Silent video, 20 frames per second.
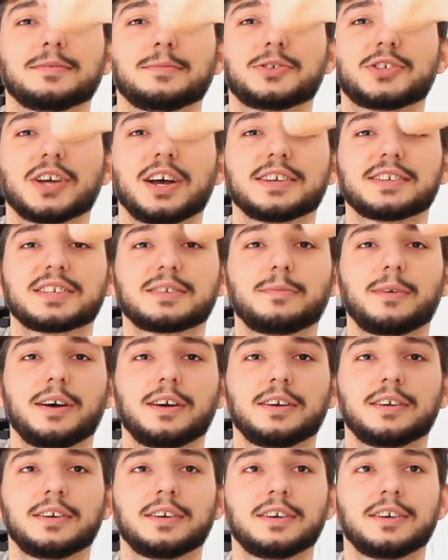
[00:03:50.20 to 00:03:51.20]
Bıçağı ısırma.
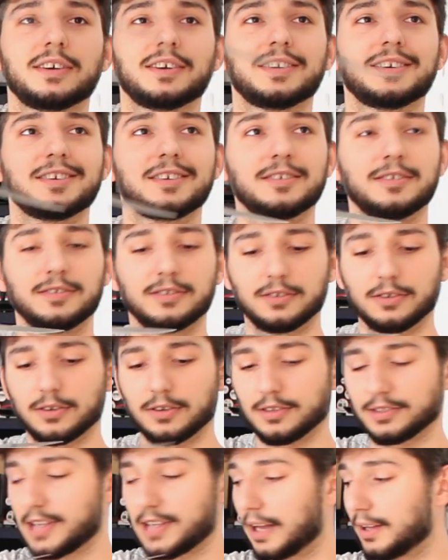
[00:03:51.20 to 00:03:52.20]

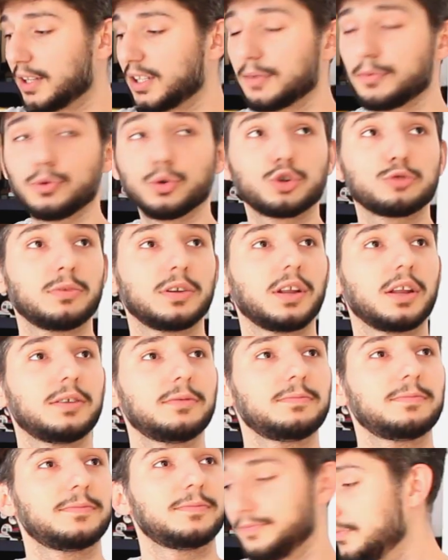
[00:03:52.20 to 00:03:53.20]
Senden de bir yorum alalım.